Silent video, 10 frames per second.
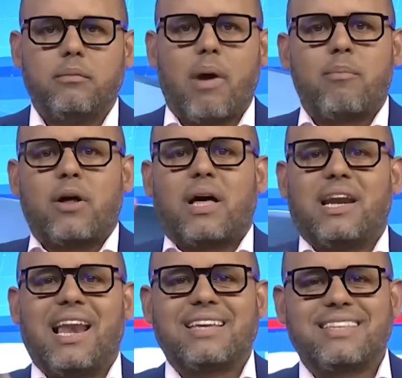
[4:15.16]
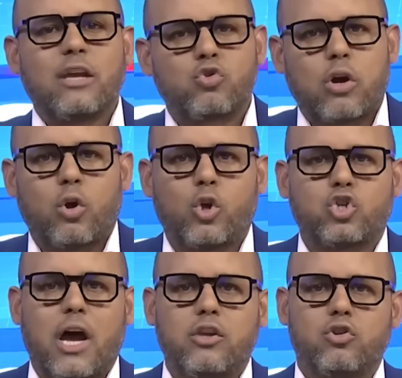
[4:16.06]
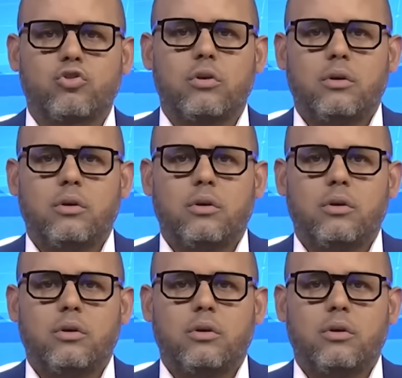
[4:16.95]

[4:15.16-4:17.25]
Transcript: vamos a darle el ascenso a los dos años.